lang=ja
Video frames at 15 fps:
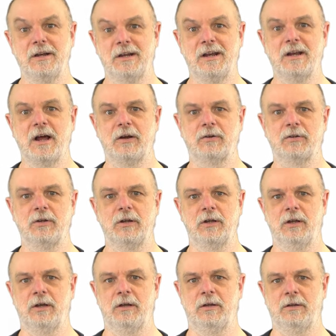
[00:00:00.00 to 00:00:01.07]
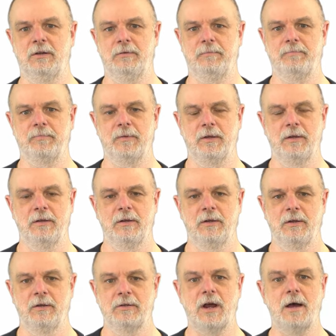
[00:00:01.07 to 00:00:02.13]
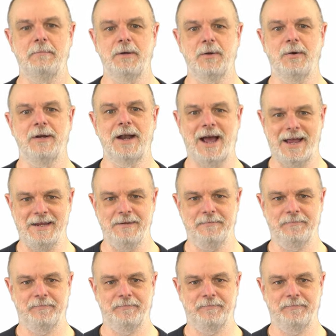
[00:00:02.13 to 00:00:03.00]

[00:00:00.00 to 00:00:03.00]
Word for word: になる、えー、タームにはない。